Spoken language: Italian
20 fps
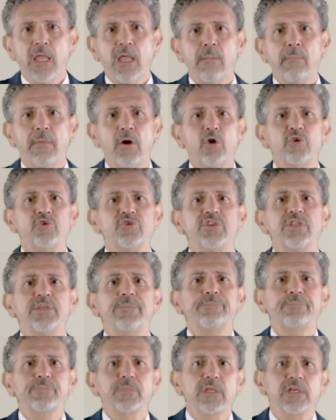ma
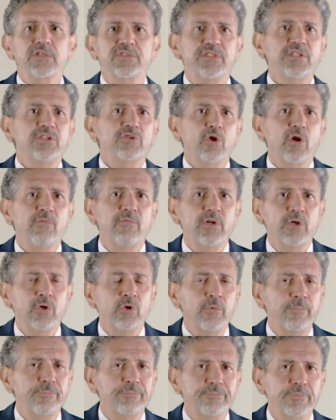oggi si
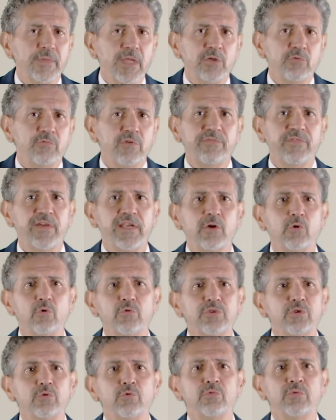ritrovano a dover fare i
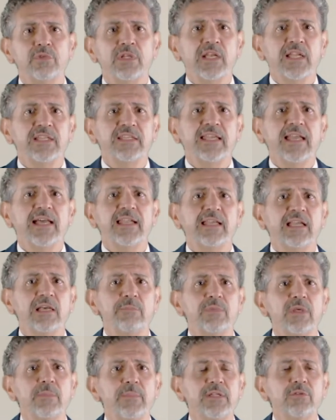conti con il radicale
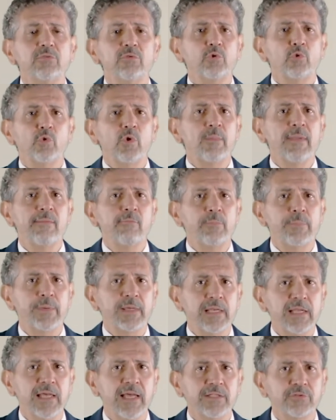cambiamento di cui abbiamo
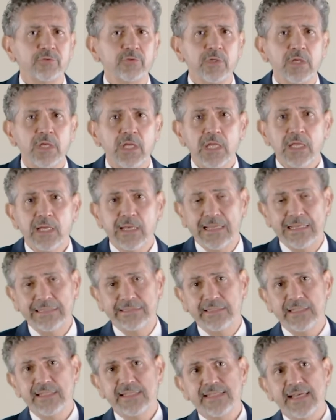parlato,
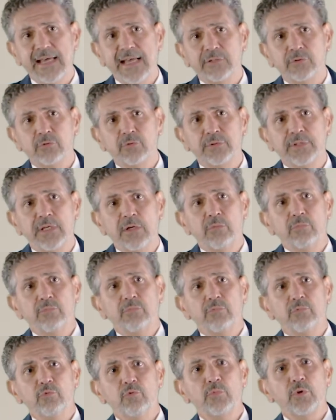caratterizzato da un
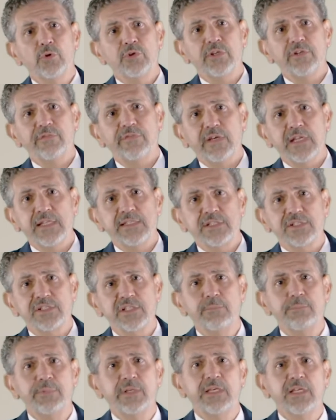numero di referenze
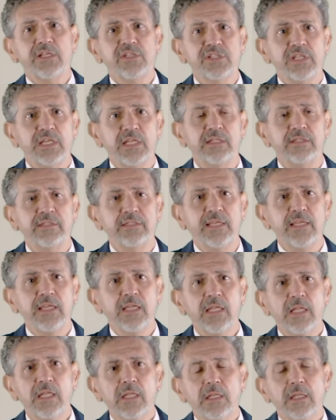sempre
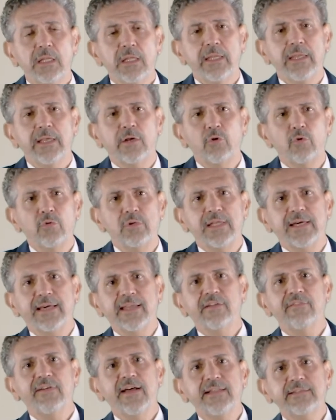crescente, e con
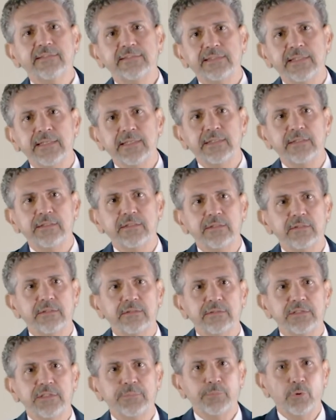l'aggravante
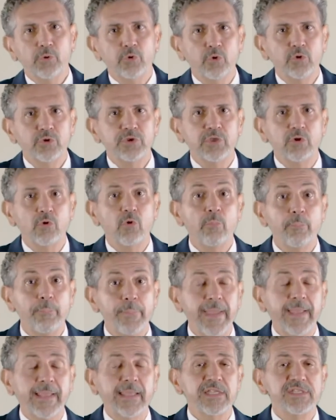di prodotti con
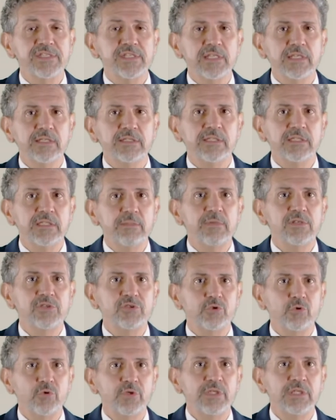packaging di
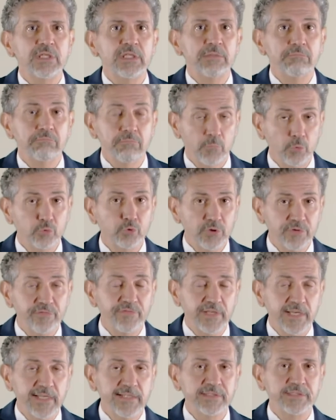dimensioni molto
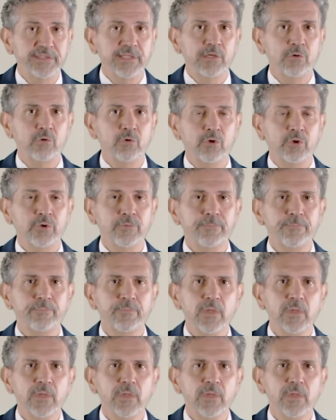differenti tra loro.